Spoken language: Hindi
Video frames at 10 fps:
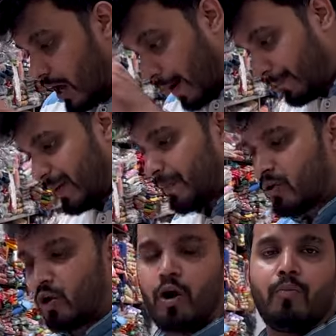हमने
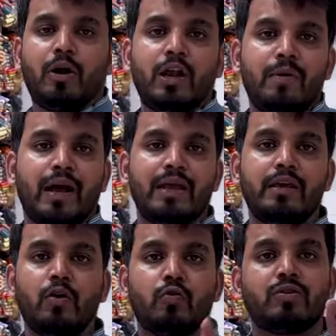रियॉन बॉटम लगाई
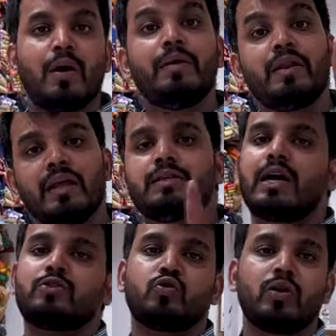है और उसका भी रेंज
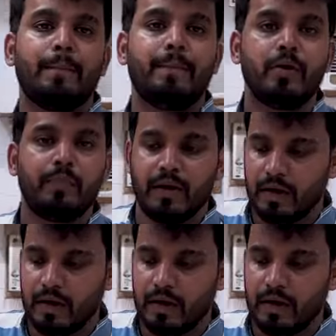सात सौ नब्बे रुपये